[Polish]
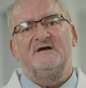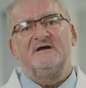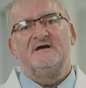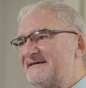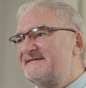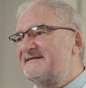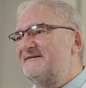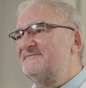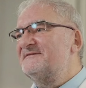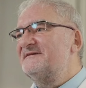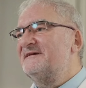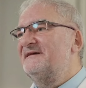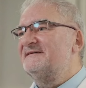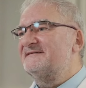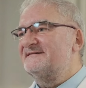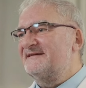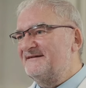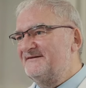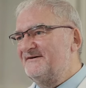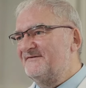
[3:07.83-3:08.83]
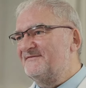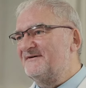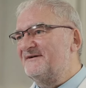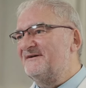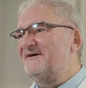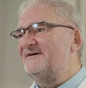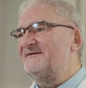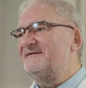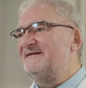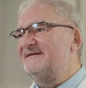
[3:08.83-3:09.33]
Jestem
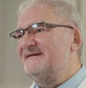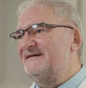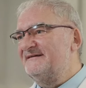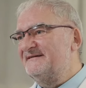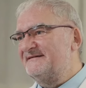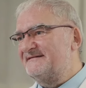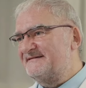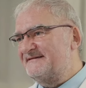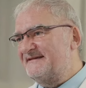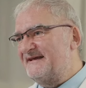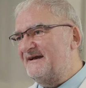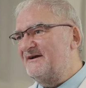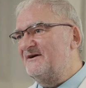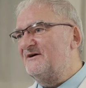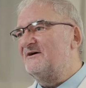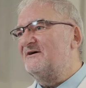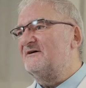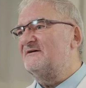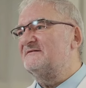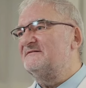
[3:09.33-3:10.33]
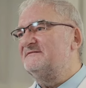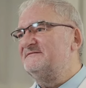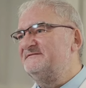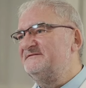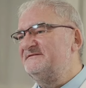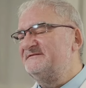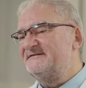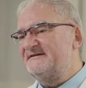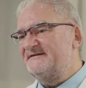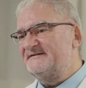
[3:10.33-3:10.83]
zadowolony z tego
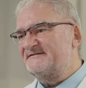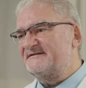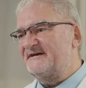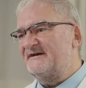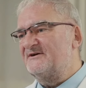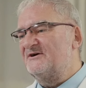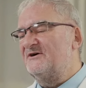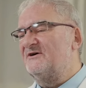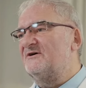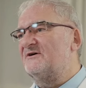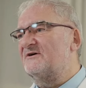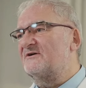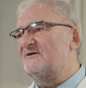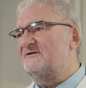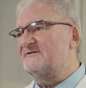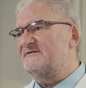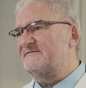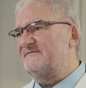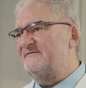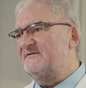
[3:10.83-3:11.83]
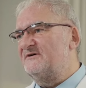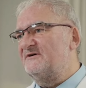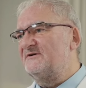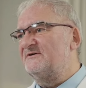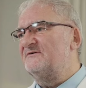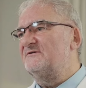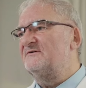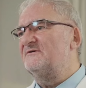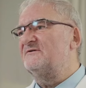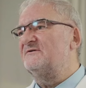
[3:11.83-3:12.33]
dzisiejszego
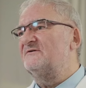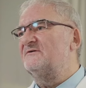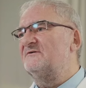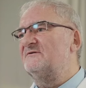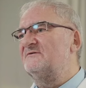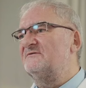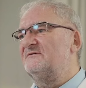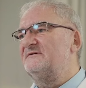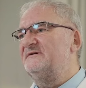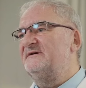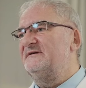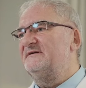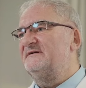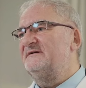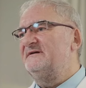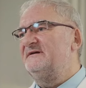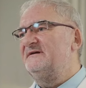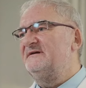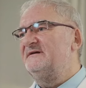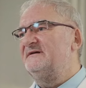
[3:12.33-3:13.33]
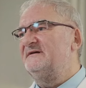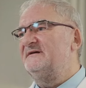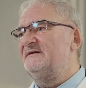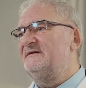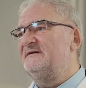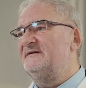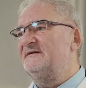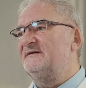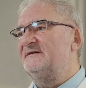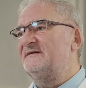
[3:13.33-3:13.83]
rozwoju
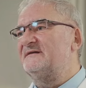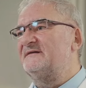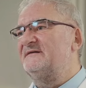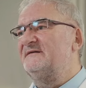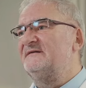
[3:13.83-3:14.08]
i